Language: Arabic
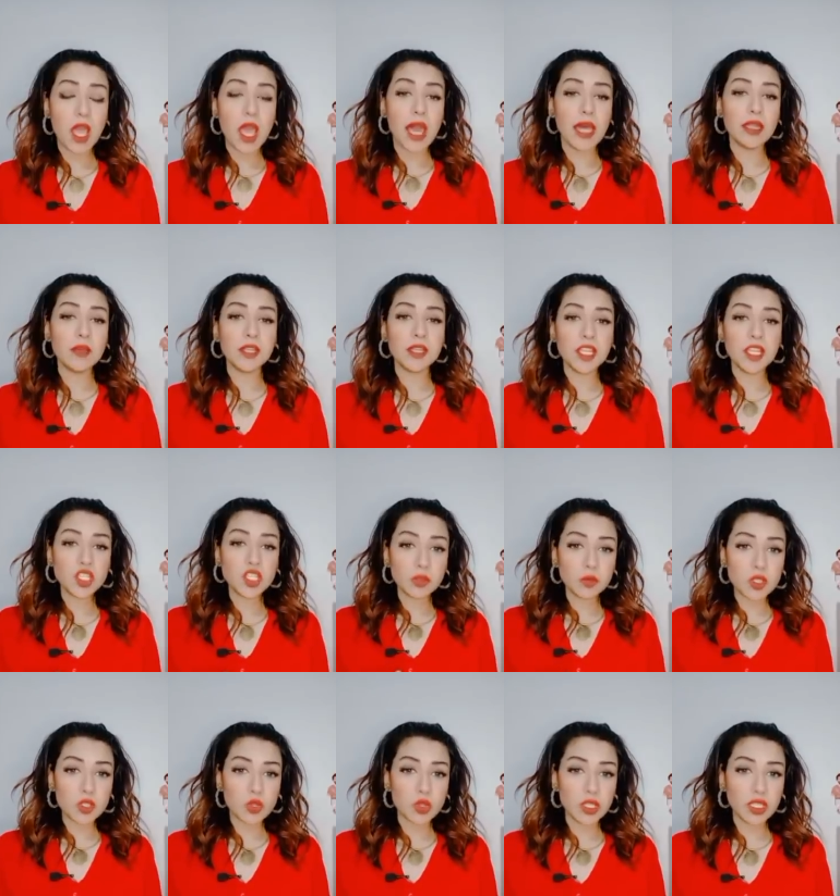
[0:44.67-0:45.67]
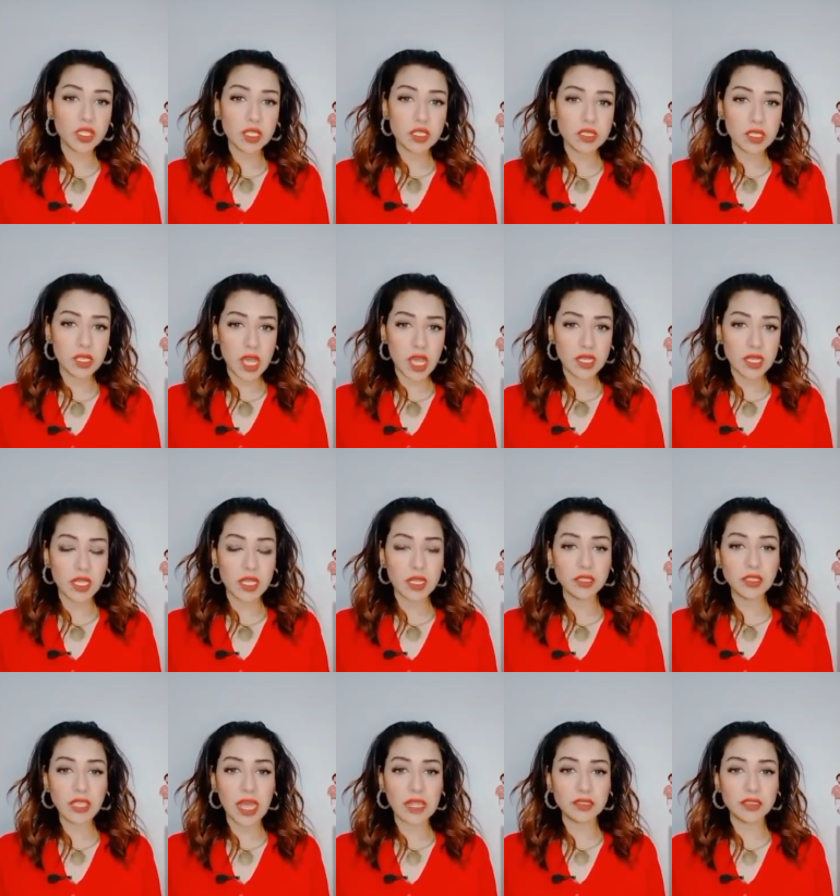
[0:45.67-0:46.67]
انا بناشد مسؤولي النادي الاهلي يا
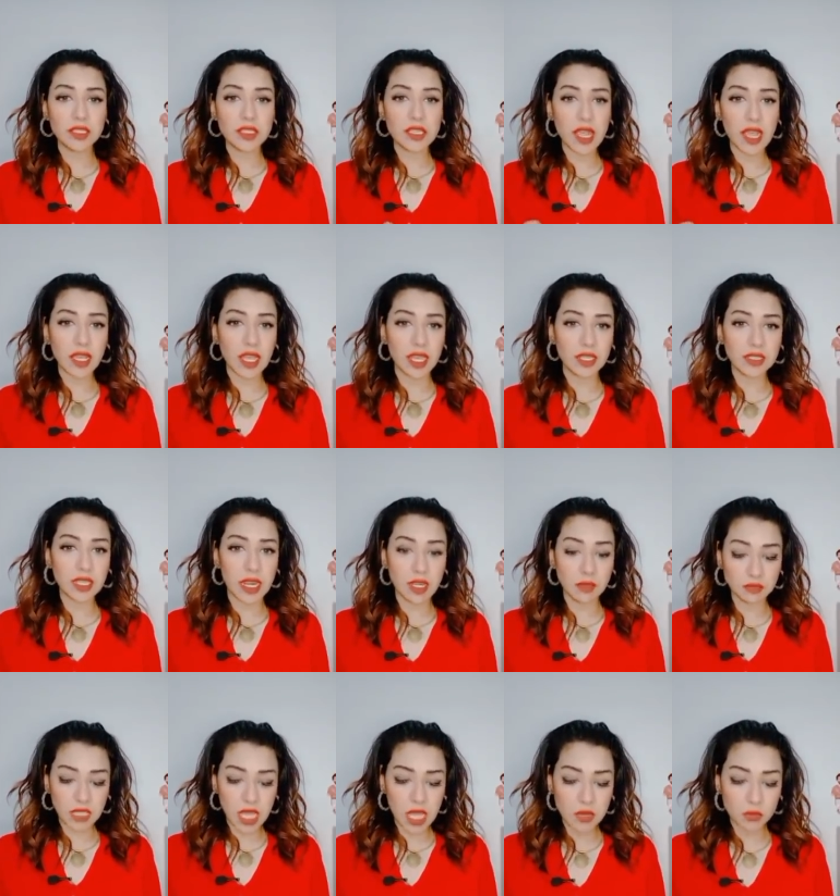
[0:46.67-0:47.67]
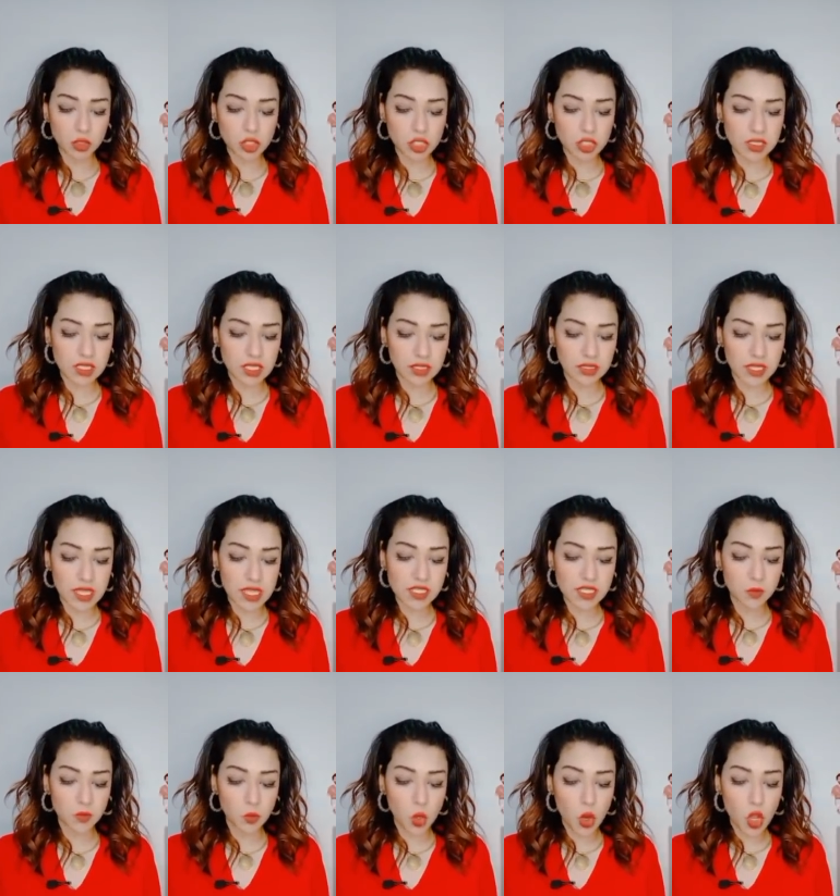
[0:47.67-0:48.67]
ريت حد يراجع الكلام ده المسلسل ده
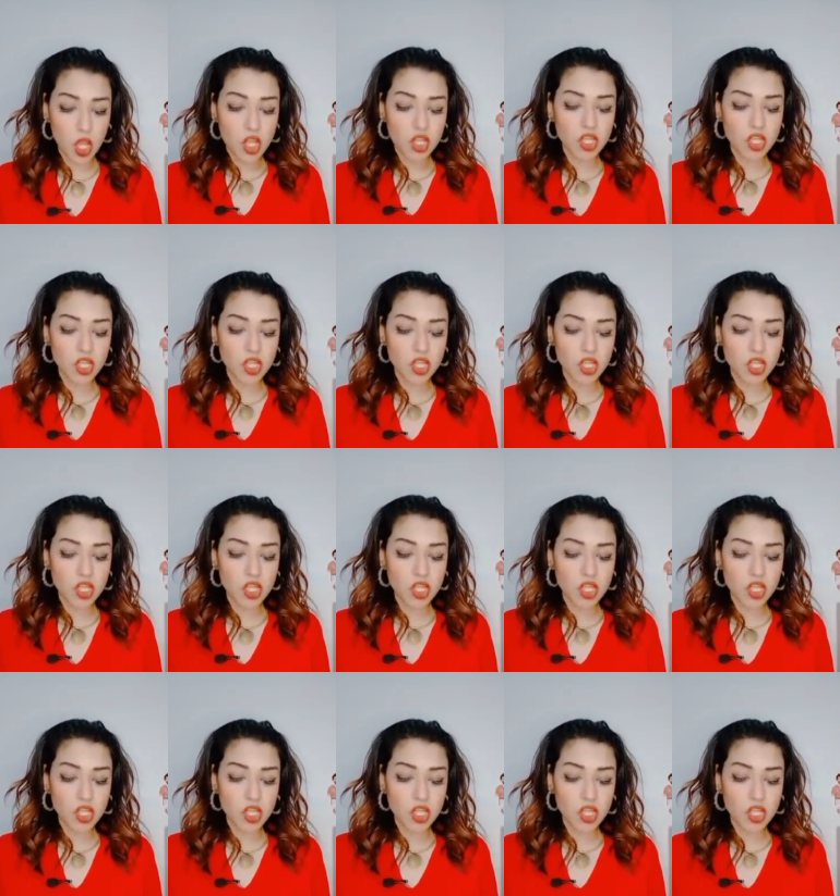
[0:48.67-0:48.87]
اسمه